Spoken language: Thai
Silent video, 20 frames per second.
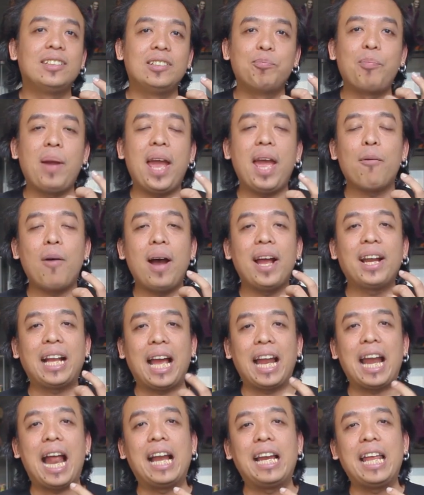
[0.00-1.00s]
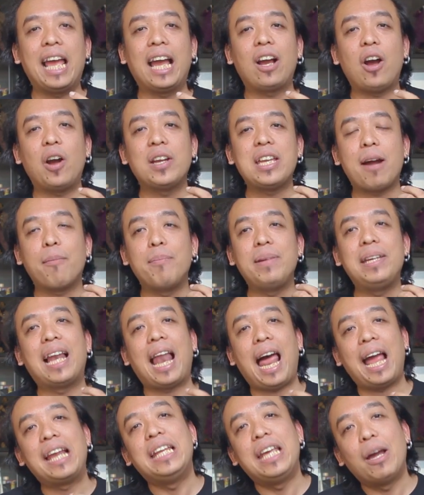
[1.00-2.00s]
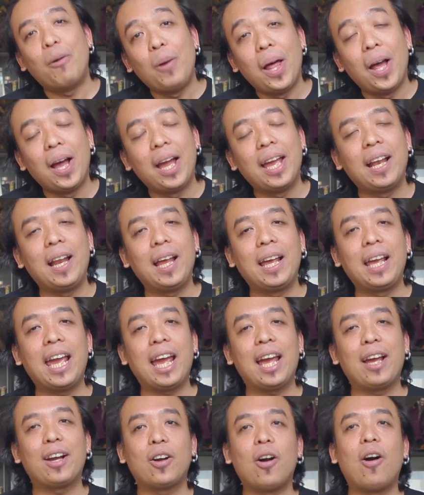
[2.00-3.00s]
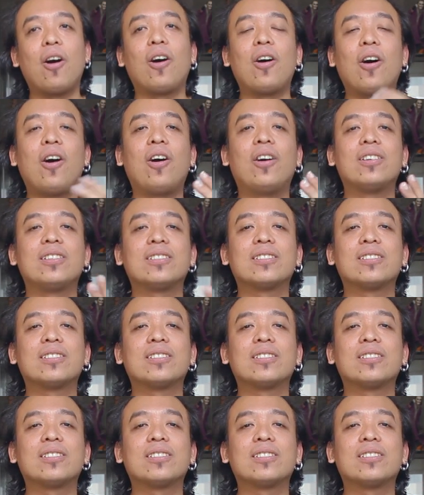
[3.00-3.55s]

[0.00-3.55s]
แม้ว่าขนาดเนี้ยก็ยังมีลายเดียวเลยอะไรเงี้ย ก็ก็